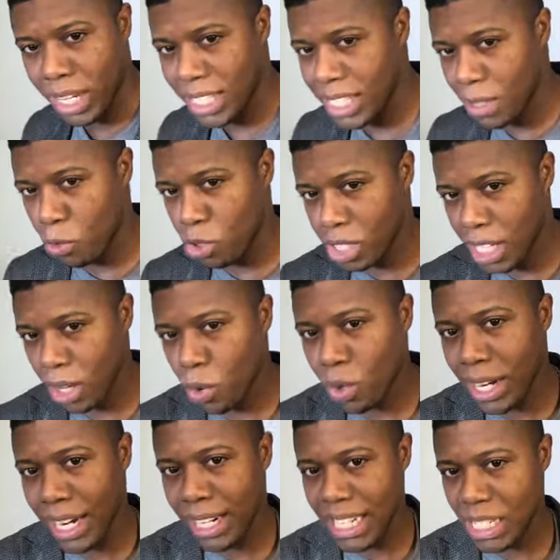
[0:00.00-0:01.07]
que si buscan
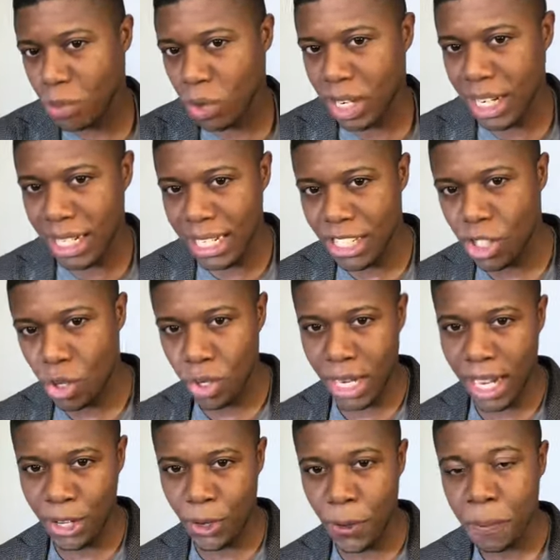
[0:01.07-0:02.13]
onanismo en el
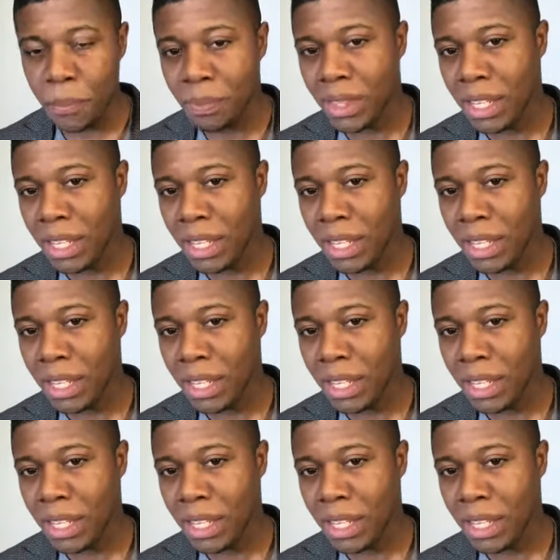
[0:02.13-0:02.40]
diccionario,